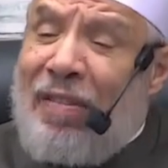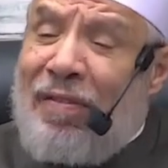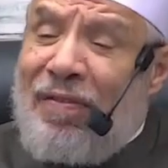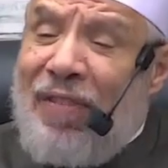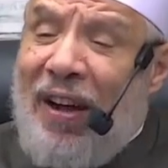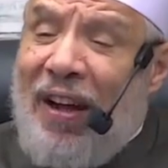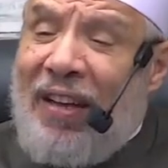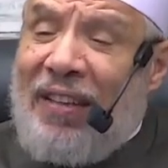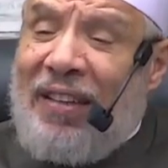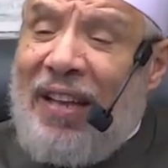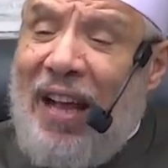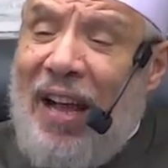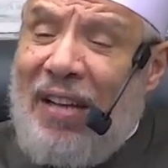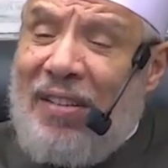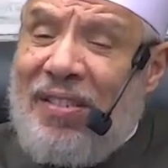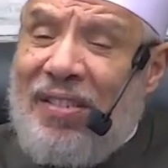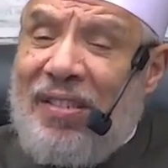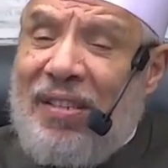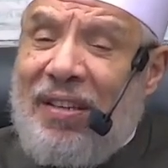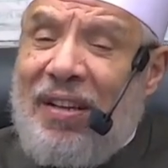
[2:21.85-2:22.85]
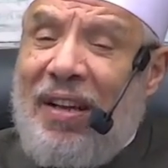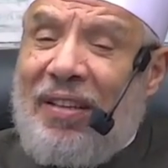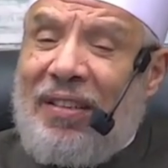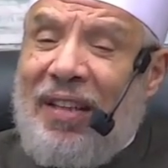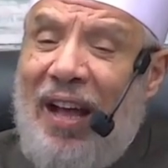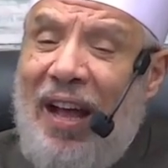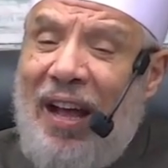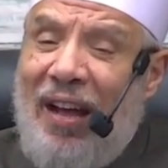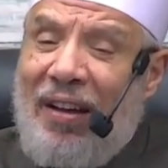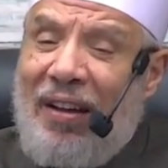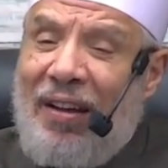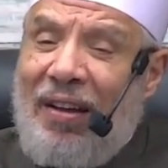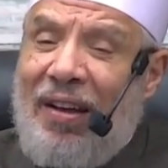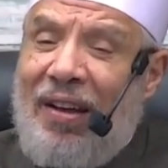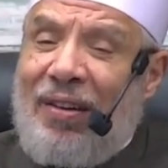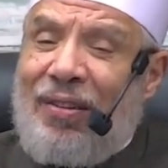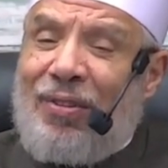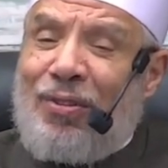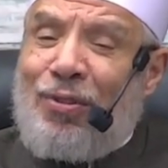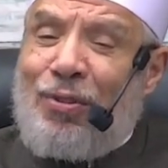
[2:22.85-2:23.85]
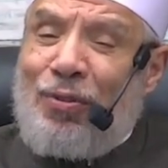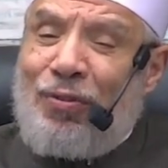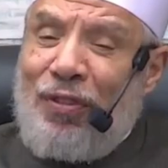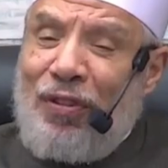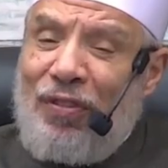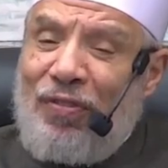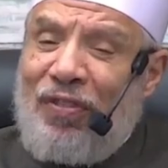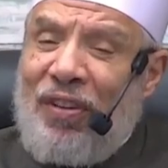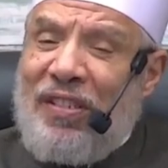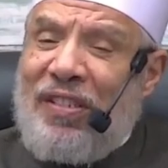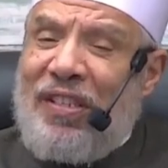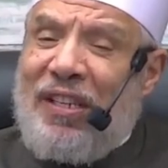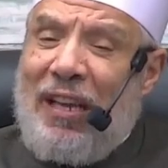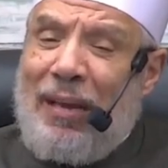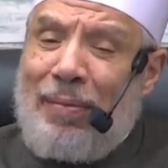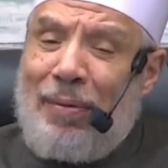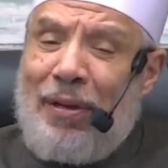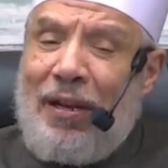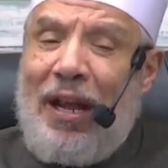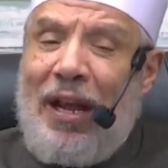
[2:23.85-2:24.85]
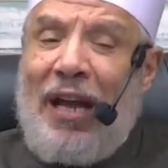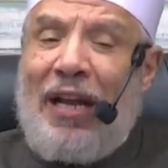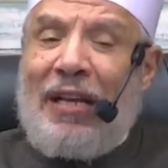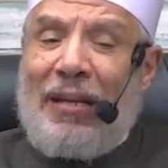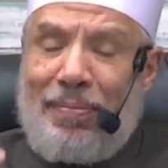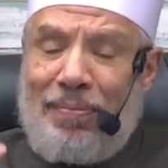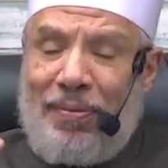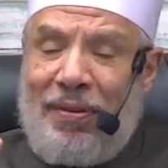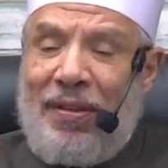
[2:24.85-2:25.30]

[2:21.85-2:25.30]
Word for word: فقد أسقط حقه في الفسخ بالعيب